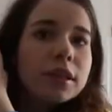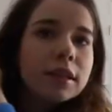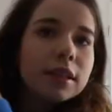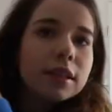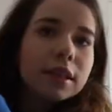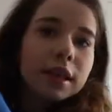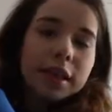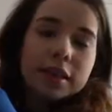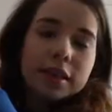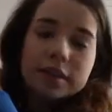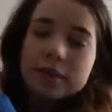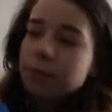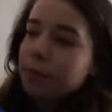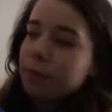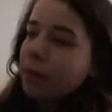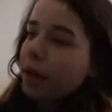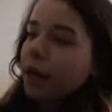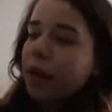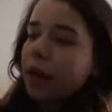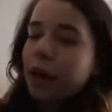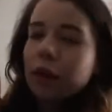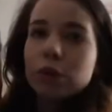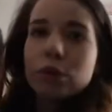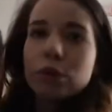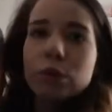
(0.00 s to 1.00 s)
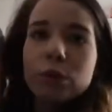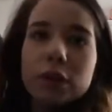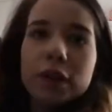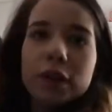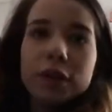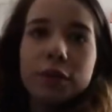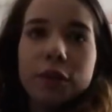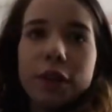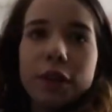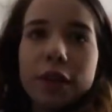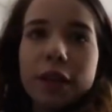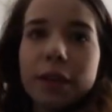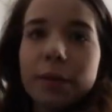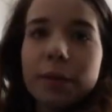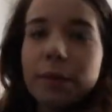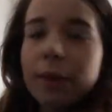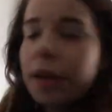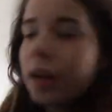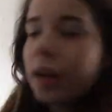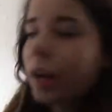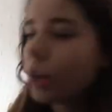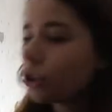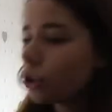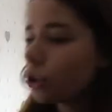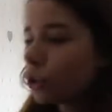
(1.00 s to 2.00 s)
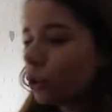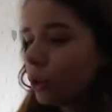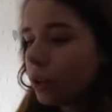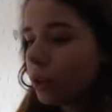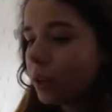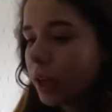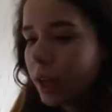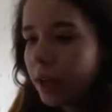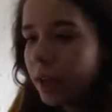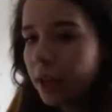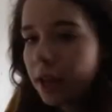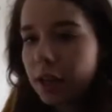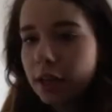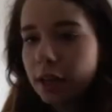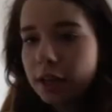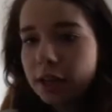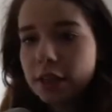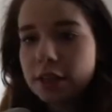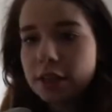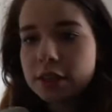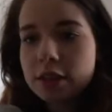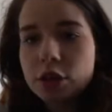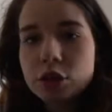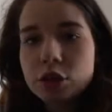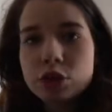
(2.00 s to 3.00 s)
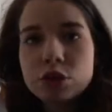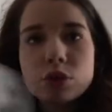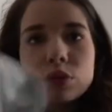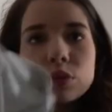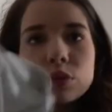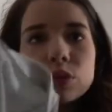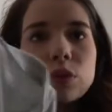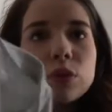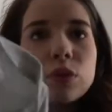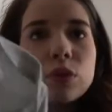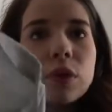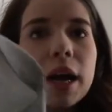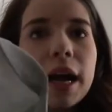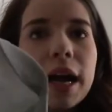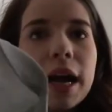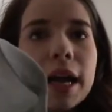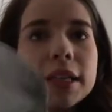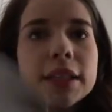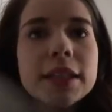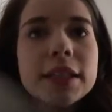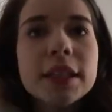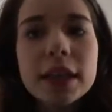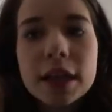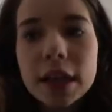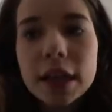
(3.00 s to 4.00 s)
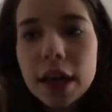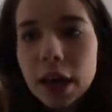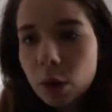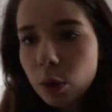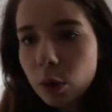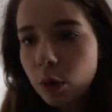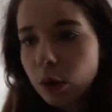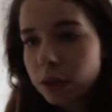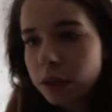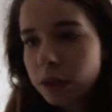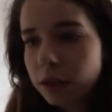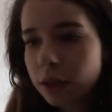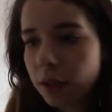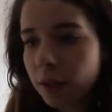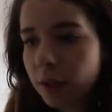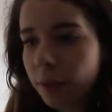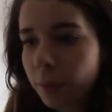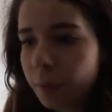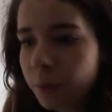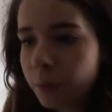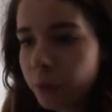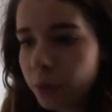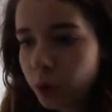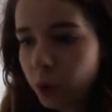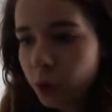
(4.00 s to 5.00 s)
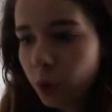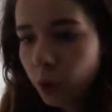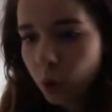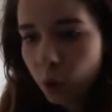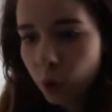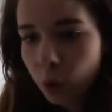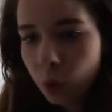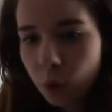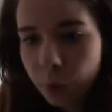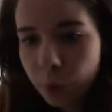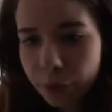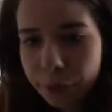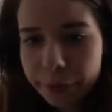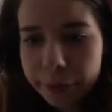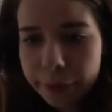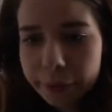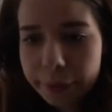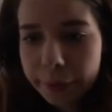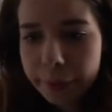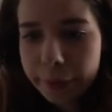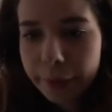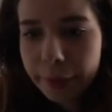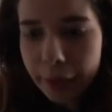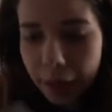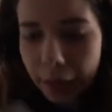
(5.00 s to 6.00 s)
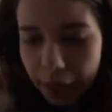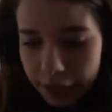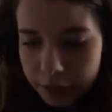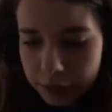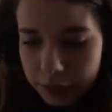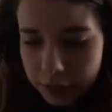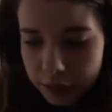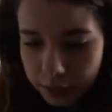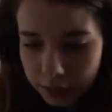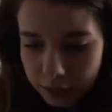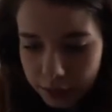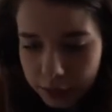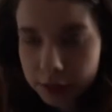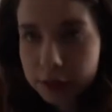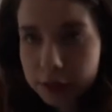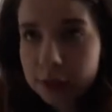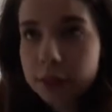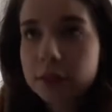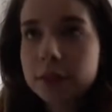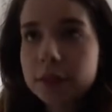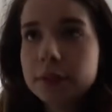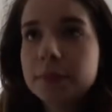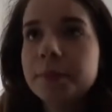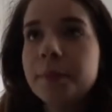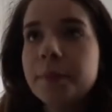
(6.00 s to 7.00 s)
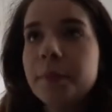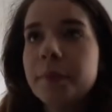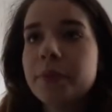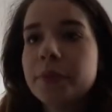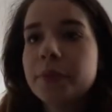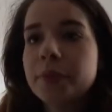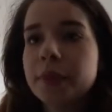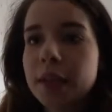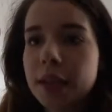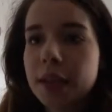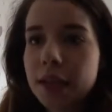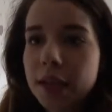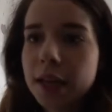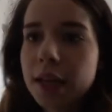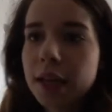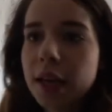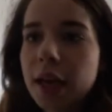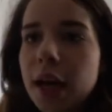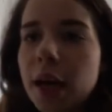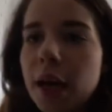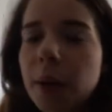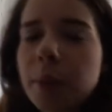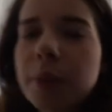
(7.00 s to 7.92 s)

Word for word: der ist mega cool. Ich finde den mega schön. Der ist auch so angeraut. Und den anderen, den habe